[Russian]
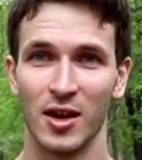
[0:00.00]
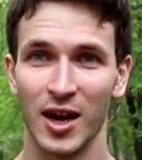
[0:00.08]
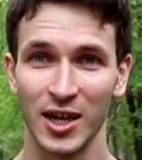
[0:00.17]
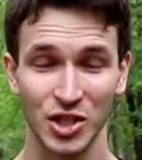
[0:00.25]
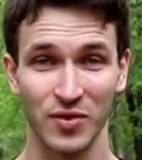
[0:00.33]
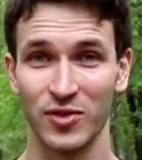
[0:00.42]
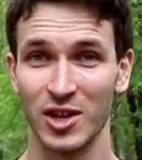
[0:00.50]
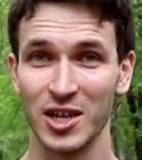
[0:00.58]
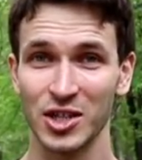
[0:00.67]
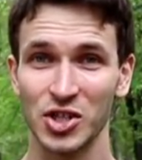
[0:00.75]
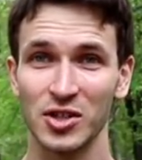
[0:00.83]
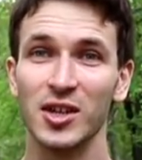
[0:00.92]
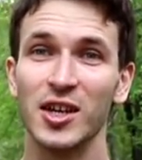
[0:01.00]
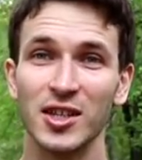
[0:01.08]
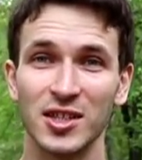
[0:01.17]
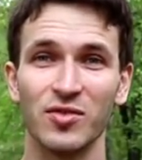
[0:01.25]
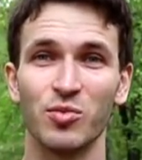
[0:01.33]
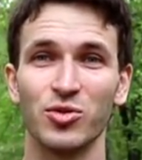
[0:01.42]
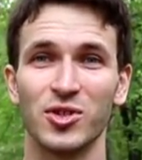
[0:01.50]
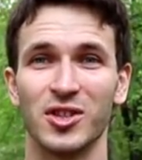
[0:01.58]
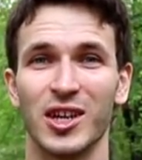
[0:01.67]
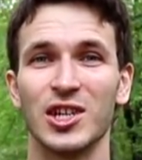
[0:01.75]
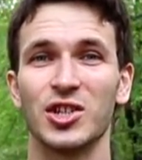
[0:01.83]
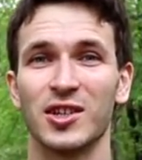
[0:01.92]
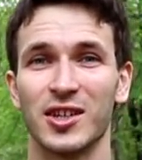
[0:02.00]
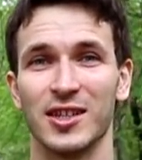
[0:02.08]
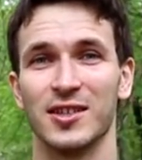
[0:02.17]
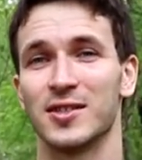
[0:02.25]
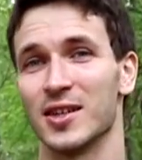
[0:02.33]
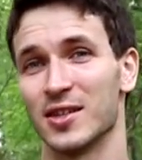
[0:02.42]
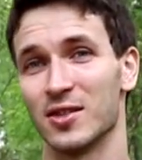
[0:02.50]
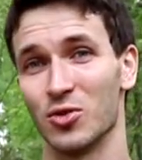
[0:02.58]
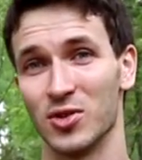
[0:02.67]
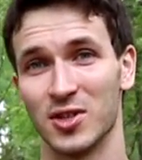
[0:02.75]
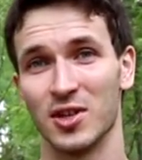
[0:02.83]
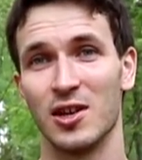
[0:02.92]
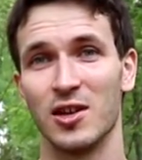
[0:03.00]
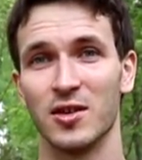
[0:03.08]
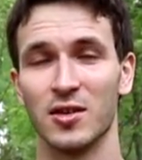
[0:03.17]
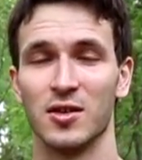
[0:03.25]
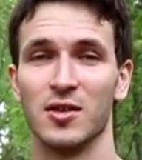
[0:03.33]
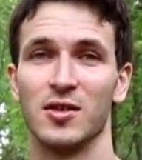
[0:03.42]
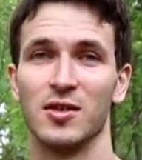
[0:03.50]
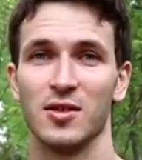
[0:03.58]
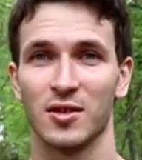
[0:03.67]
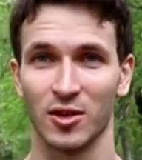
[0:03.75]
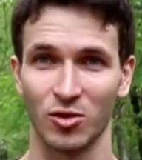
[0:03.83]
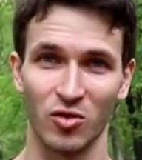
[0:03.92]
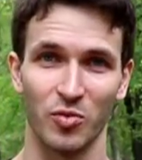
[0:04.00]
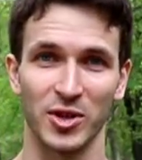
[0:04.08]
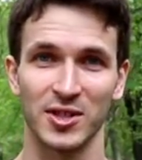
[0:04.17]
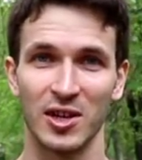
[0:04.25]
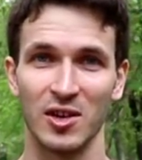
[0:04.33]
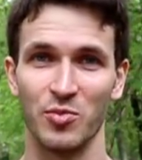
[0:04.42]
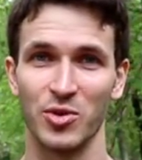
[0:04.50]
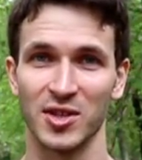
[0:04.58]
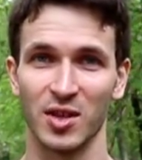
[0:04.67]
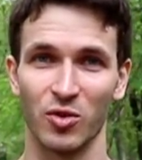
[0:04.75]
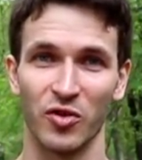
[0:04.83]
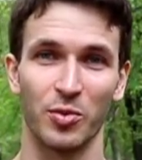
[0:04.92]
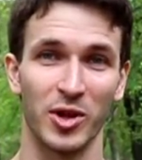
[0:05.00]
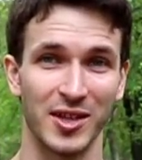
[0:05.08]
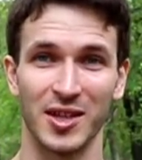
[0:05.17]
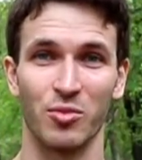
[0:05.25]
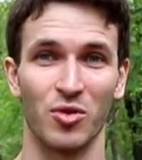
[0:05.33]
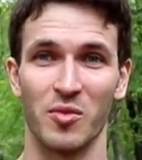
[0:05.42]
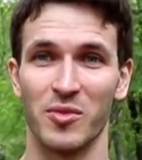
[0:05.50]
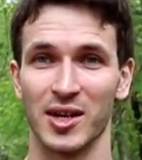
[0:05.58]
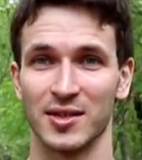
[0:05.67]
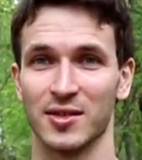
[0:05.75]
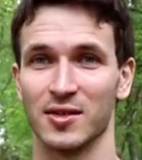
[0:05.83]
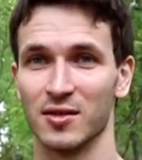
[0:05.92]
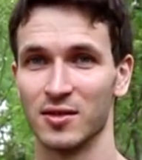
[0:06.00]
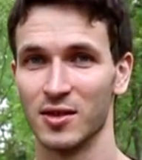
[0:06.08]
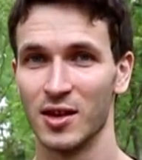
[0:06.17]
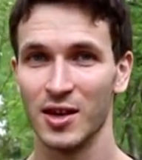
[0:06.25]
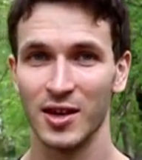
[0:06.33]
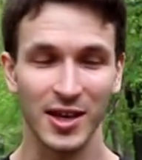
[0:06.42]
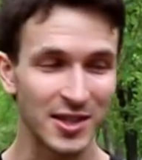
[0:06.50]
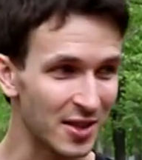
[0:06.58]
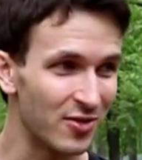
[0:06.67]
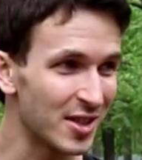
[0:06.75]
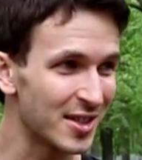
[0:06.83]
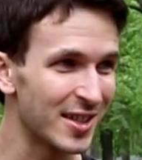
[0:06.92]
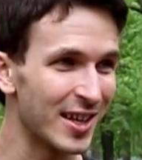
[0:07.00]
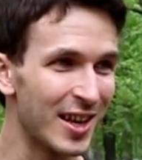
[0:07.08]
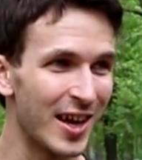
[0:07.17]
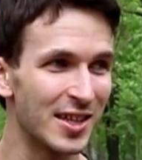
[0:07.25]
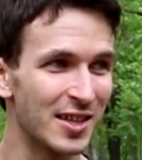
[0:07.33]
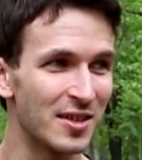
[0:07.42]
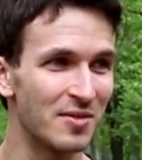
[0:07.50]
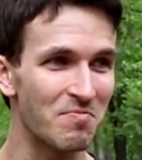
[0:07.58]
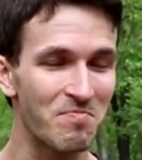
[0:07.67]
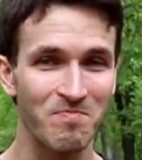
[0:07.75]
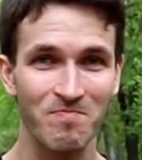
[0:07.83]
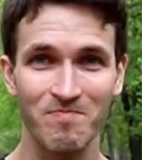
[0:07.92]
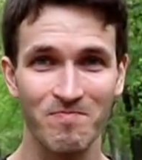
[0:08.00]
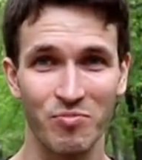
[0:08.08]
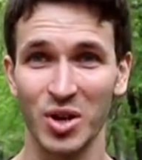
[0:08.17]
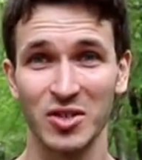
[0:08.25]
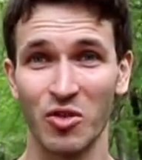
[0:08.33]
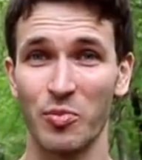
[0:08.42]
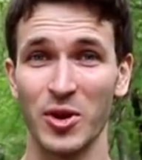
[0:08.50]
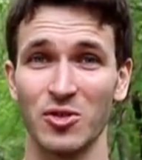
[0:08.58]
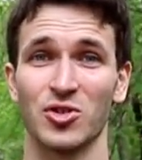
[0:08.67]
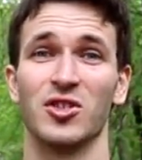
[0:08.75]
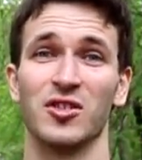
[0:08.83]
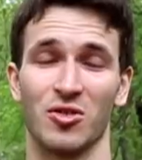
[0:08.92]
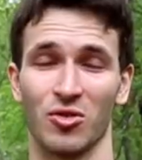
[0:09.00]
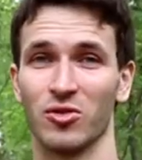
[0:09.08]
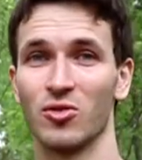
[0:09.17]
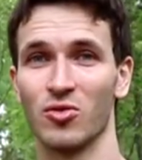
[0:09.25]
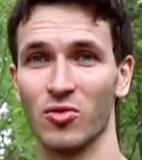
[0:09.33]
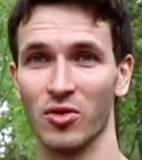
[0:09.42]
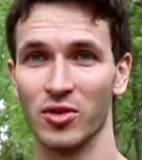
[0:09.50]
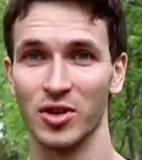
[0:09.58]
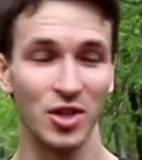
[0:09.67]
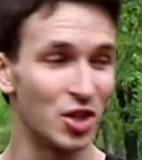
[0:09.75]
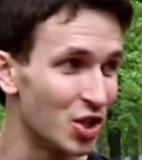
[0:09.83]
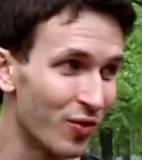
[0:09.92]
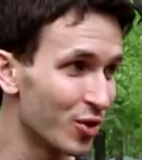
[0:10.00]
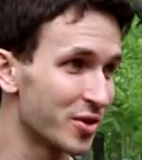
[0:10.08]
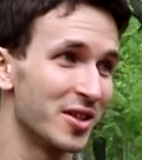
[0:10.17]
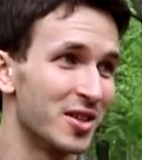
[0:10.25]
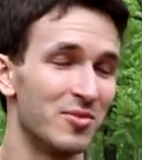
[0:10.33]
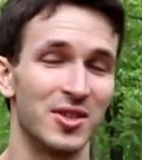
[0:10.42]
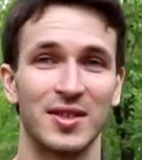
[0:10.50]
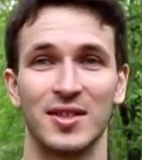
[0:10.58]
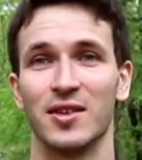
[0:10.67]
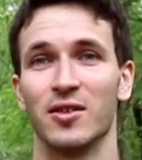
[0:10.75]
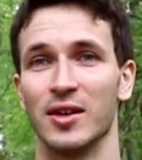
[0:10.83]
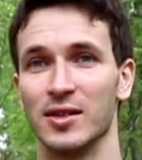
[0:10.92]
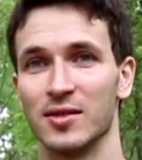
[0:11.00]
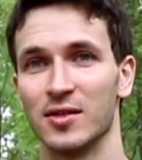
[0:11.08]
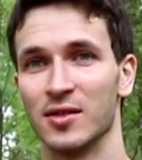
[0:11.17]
А чем вы легче, тем вы будете дальше находиться от той цели, которую вы поставили перед собой в плане набора массы. И эти две цели, они противоположны друг другу, и ничего с этим не сделать